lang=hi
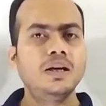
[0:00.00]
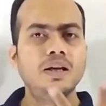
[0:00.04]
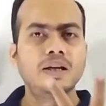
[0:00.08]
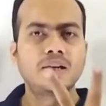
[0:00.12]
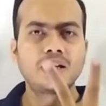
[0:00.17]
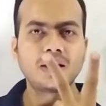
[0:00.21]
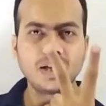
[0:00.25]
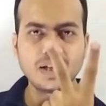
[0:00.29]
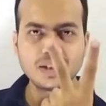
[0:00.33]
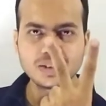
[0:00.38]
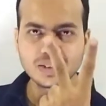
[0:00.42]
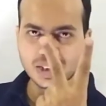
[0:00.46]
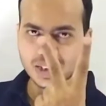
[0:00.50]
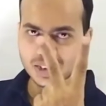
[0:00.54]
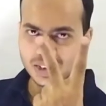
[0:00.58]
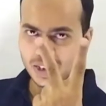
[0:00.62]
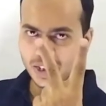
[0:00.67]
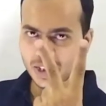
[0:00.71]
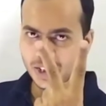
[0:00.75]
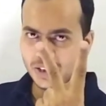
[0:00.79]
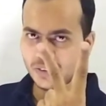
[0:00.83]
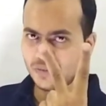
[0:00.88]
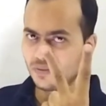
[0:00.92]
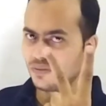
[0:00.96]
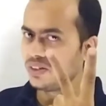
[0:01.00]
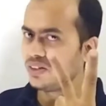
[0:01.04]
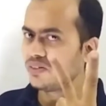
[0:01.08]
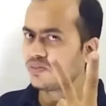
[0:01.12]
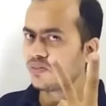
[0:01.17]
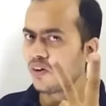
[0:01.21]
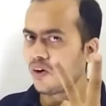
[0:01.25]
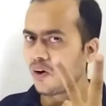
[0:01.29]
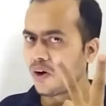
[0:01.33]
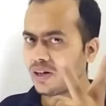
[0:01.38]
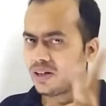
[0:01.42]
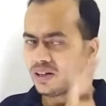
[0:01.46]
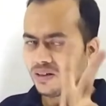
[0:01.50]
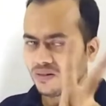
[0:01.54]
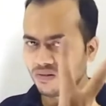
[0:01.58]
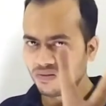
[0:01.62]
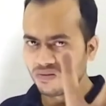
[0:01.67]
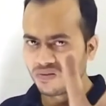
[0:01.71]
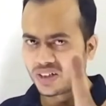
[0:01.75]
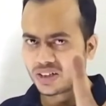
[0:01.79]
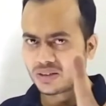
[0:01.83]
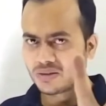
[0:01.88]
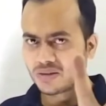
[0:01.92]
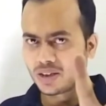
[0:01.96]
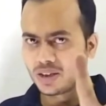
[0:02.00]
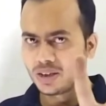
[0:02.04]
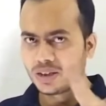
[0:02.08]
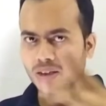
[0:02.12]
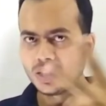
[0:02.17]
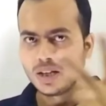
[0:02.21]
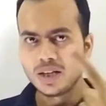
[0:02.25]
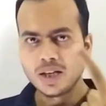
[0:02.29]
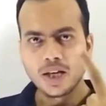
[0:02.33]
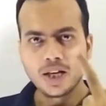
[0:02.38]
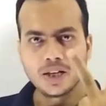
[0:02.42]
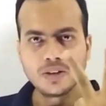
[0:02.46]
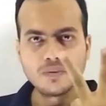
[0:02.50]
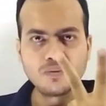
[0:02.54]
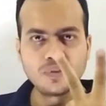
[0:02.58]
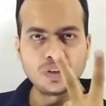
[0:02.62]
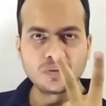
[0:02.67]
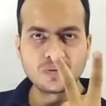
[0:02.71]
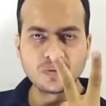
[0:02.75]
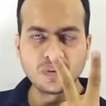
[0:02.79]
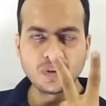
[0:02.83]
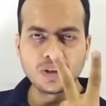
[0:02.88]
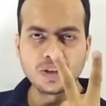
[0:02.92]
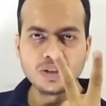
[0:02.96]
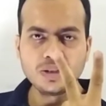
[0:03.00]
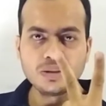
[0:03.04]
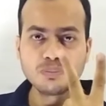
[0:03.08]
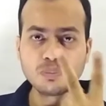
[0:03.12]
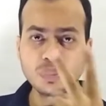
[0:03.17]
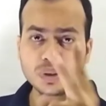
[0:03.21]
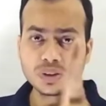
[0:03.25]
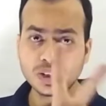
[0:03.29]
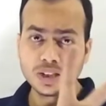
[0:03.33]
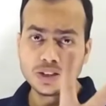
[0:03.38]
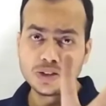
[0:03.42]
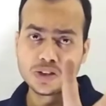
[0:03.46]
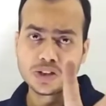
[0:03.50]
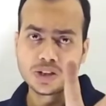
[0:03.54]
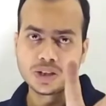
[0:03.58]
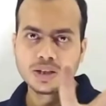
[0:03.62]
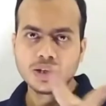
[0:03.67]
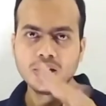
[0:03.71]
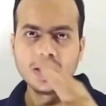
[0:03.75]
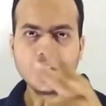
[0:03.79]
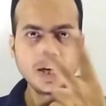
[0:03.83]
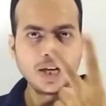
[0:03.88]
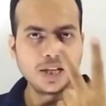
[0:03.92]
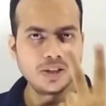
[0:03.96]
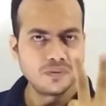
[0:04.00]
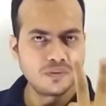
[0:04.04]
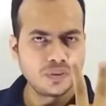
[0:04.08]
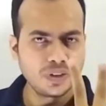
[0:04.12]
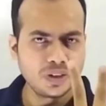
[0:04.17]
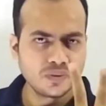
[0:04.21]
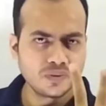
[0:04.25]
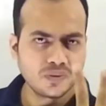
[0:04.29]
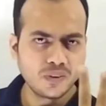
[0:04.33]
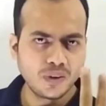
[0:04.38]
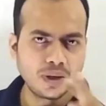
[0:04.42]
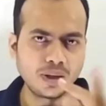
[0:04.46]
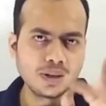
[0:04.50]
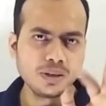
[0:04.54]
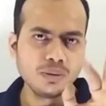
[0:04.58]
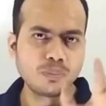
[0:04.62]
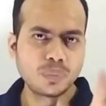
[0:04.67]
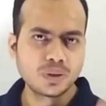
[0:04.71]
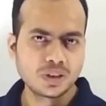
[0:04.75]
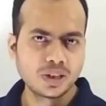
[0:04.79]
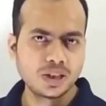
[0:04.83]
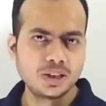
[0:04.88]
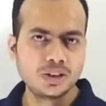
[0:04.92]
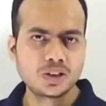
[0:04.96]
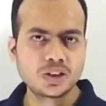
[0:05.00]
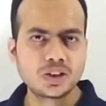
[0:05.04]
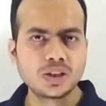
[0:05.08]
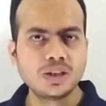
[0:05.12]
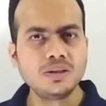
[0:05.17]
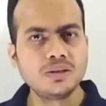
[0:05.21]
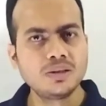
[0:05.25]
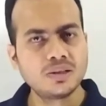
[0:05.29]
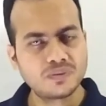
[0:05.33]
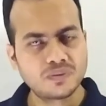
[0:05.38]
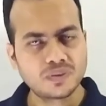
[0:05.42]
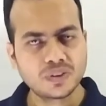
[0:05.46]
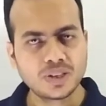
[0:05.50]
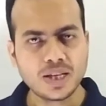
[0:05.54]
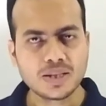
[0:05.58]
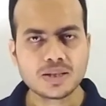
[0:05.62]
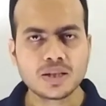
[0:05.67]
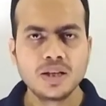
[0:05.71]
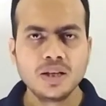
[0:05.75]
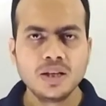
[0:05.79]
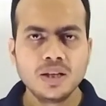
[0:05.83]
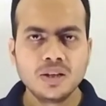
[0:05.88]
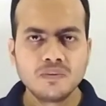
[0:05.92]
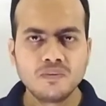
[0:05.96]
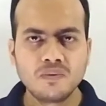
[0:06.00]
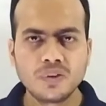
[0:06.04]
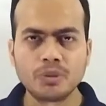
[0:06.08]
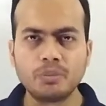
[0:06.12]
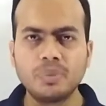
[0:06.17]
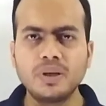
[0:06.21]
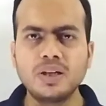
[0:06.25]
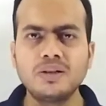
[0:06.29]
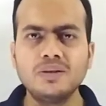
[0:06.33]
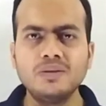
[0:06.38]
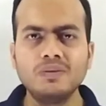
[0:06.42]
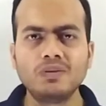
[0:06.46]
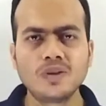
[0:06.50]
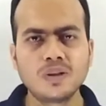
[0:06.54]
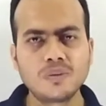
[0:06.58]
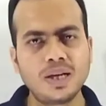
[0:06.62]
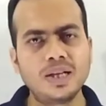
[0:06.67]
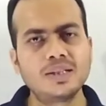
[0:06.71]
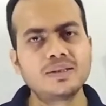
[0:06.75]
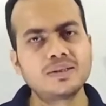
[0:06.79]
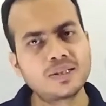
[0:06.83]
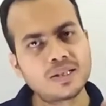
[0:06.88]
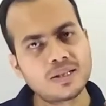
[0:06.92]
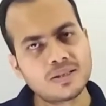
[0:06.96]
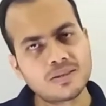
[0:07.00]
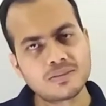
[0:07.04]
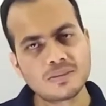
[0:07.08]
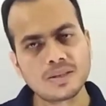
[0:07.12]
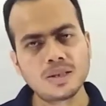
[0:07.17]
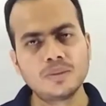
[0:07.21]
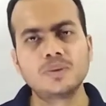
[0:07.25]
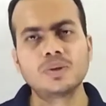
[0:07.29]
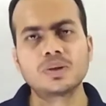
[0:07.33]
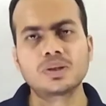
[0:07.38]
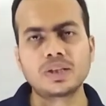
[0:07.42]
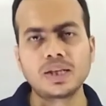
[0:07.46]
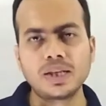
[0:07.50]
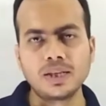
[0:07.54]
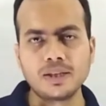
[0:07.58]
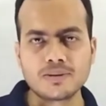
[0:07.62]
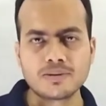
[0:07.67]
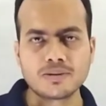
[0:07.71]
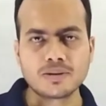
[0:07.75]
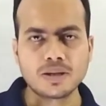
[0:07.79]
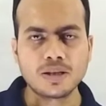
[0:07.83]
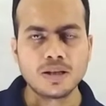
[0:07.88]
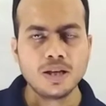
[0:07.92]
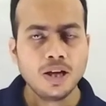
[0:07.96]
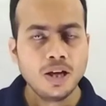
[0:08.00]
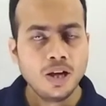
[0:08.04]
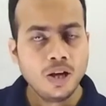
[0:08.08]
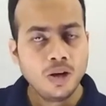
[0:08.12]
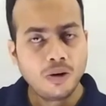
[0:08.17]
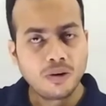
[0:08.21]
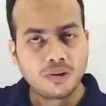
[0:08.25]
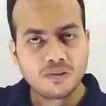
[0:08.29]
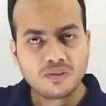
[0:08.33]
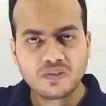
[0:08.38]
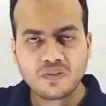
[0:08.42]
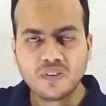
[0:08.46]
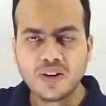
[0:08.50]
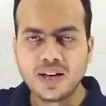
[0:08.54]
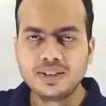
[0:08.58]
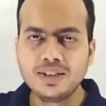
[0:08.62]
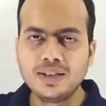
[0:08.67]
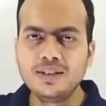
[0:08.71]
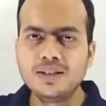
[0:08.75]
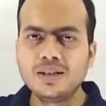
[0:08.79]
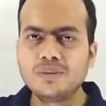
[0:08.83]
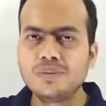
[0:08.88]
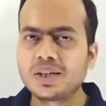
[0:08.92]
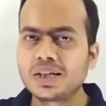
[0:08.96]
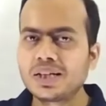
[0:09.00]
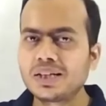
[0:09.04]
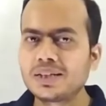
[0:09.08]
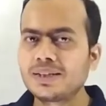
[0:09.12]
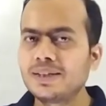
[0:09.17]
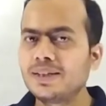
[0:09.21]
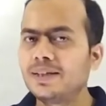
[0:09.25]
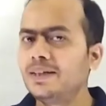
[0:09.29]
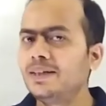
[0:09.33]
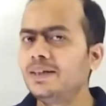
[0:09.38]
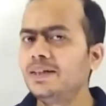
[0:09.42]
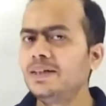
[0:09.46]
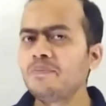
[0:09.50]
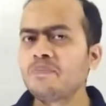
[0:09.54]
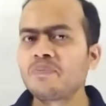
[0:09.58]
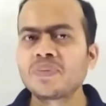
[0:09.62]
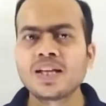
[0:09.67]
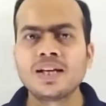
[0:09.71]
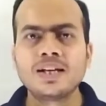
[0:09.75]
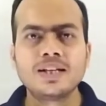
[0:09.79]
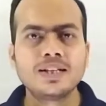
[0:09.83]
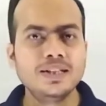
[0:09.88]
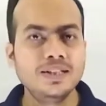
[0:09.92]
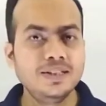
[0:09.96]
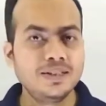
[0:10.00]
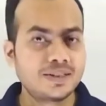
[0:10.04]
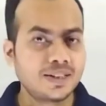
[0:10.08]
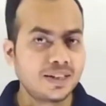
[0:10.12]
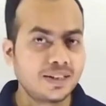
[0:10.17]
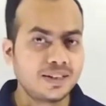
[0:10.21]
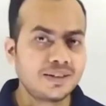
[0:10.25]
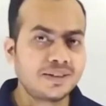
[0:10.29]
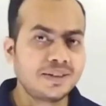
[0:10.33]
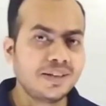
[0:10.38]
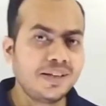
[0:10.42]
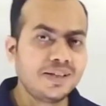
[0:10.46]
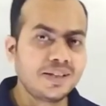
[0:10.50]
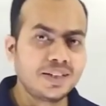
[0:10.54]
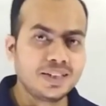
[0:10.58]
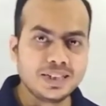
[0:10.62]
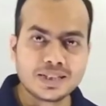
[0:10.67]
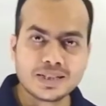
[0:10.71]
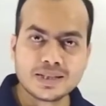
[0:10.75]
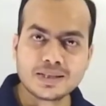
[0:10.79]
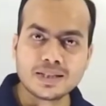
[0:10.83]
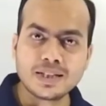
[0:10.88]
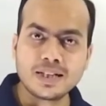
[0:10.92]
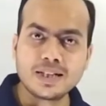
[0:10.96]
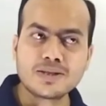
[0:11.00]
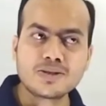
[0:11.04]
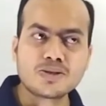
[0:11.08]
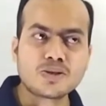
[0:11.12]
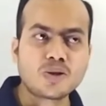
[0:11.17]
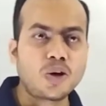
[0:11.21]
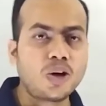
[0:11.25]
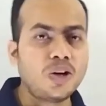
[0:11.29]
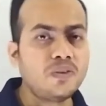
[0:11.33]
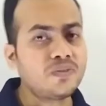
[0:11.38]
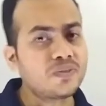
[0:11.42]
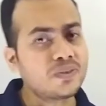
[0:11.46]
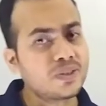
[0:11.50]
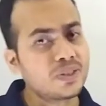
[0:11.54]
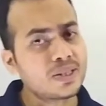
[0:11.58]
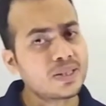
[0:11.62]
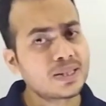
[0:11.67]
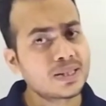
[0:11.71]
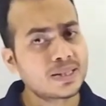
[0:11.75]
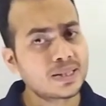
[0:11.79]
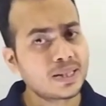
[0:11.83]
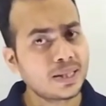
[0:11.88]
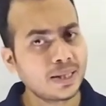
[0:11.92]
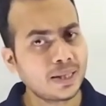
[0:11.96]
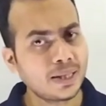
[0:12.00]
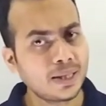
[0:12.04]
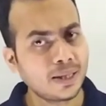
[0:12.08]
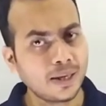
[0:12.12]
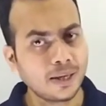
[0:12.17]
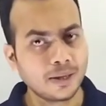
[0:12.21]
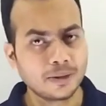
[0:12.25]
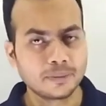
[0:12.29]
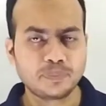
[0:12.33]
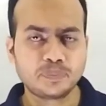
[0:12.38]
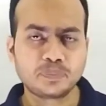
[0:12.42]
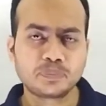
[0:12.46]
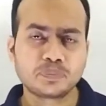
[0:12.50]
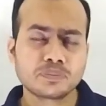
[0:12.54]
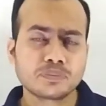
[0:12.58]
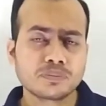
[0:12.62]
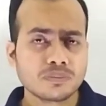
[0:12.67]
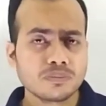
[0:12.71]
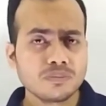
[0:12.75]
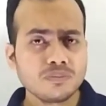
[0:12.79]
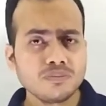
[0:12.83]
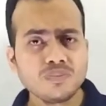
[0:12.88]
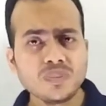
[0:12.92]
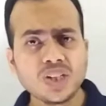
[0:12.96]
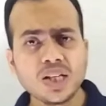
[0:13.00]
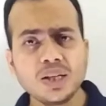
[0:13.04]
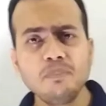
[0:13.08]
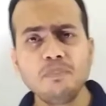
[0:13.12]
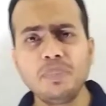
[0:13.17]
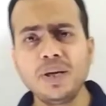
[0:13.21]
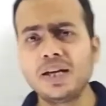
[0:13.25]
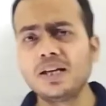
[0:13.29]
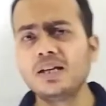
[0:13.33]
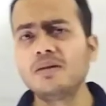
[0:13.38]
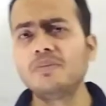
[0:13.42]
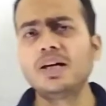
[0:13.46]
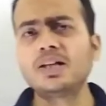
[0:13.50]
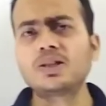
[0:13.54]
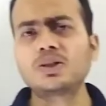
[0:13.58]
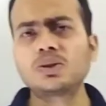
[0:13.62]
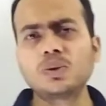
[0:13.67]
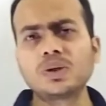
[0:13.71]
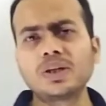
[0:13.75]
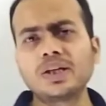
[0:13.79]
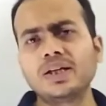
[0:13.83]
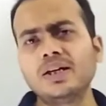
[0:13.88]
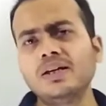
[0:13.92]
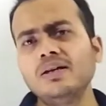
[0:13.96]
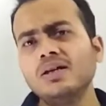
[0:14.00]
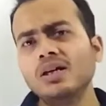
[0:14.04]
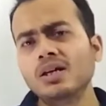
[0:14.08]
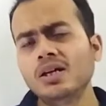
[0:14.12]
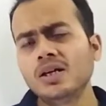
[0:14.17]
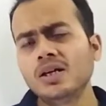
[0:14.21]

लिखा जाता है वी फॉर विक्ट्री एंड वी फॉर पोटेंशियल एंड वी फॉर पोटेंशियल डिफरेंस विभव विभांतर सब होता है इससे और फाइनली हमारा क्या है इंटरनल रेजिस्टेंस ऑफ सेल पहली बात तो क्या